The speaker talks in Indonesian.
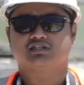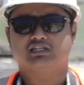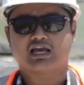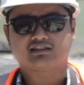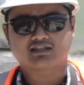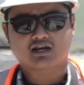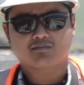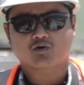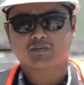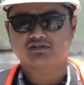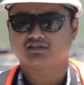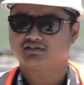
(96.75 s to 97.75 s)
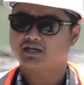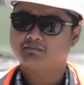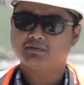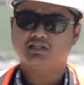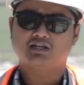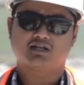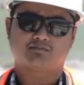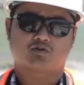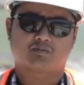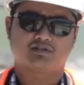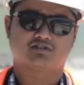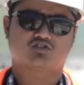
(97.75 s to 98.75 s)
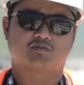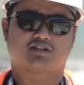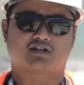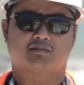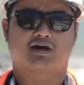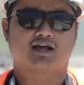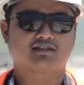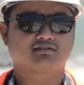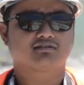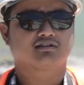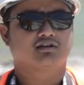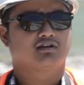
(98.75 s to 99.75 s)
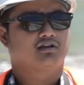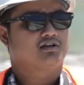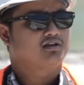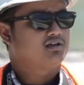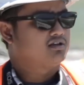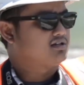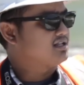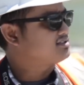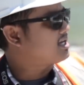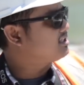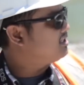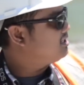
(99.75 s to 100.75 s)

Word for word: di antara provinsi Jambi dengan provinsi Sumatera Barat. Dan saat